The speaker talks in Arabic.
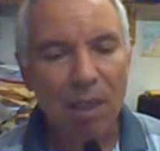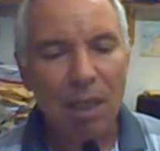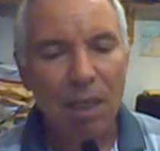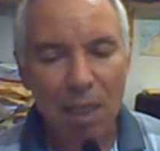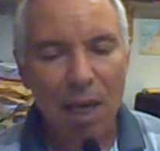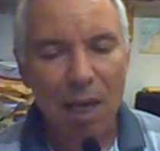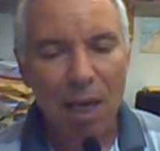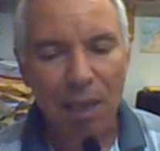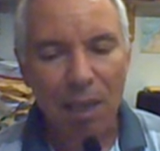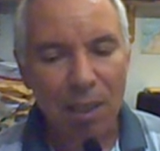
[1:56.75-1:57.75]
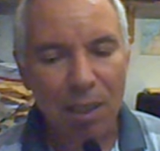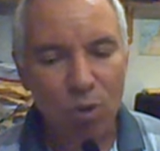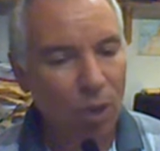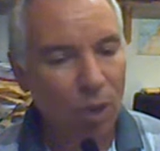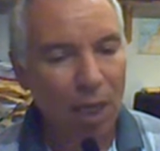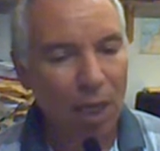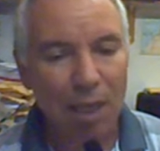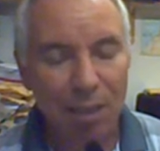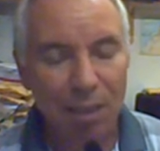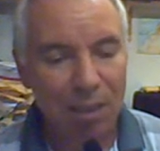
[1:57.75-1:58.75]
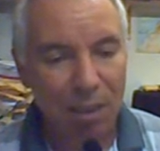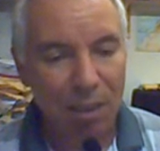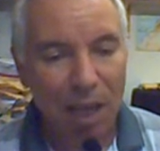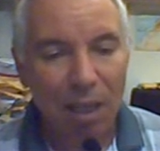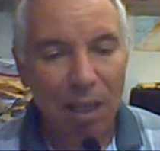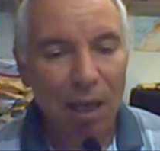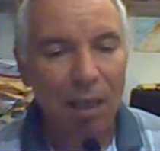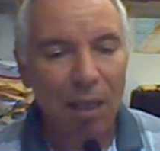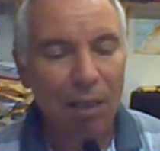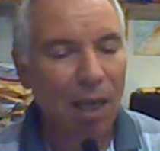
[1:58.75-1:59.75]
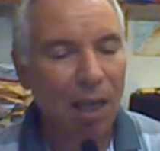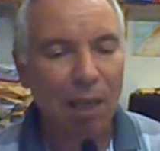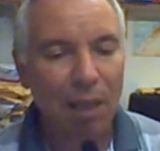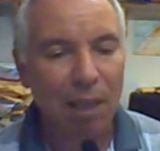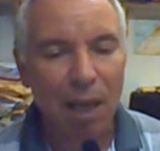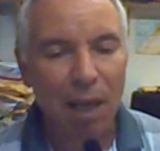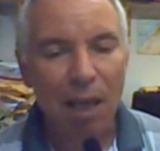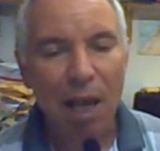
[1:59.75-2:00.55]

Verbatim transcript: هي كذلك سكريات اصطناعية إذا أخذنا